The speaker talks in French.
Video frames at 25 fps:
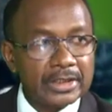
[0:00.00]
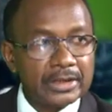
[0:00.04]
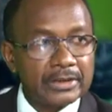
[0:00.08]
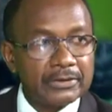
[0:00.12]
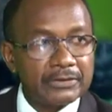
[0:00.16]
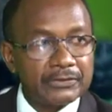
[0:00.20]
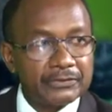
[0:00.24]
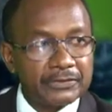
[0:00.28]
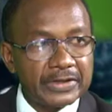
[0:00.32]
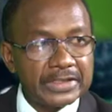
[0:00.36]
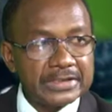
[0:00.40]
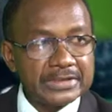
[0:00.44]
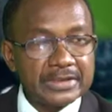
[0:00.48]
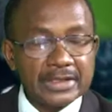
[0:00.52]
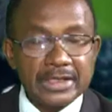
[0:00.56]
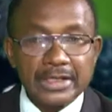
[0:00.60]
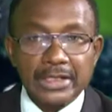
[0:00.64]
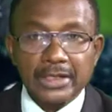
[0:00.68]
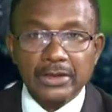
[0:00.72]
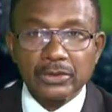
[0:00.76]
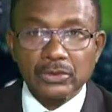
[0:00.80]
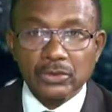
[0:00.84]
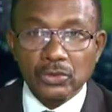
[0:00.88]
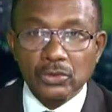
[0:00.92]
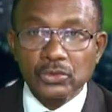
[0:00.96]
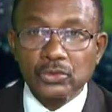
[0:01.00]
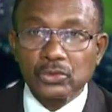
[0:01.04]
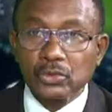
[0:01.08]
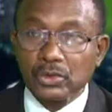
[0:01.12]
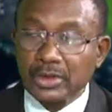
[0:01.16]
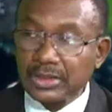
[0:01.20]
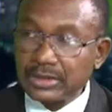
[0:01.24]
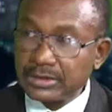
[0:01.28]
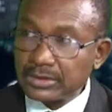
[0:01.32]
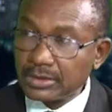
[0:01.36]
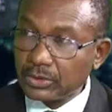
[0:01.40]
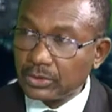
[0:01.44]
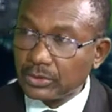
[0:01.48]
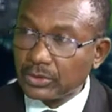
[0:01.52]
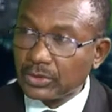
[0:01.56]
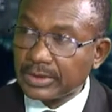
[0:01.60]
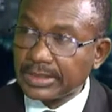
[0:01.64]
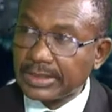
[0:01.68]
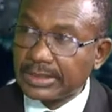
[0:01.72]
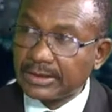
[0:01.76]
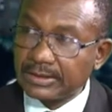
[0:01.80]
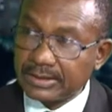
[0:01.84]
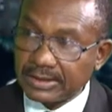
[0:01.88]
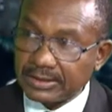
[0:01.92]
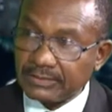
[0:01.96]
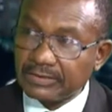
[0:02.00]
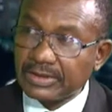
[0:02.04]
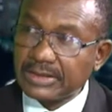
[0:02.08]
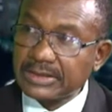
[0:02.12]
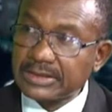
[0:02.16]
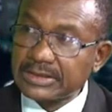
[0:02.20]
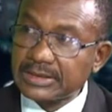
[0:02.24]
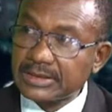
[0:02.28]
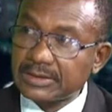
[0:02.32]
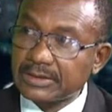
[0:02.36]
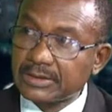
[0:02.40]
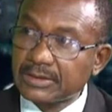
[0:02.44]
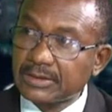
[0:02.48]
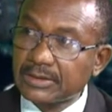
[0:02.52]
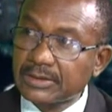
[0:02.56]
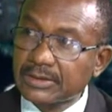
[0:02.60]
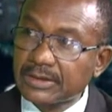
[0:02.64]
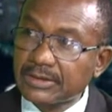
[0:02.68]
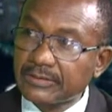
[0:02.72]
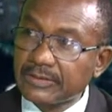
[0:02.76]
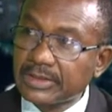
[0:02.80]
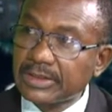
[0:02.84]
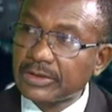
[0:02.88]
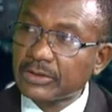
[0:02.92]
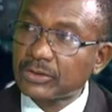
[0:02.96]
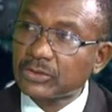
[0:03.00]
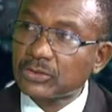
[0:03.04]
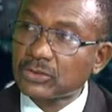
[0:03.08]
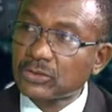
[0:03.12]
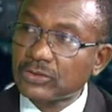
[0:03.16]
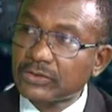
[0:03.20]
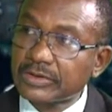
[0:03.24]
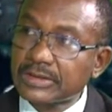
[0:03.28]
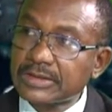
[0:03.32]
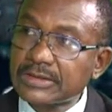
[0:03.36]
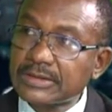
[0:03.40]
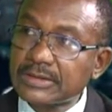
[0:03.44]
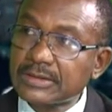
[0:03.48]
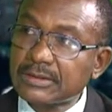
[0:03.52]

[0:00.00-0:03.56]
face à la concurrence locale qui va les, euh, qui va les retrouver ici. Une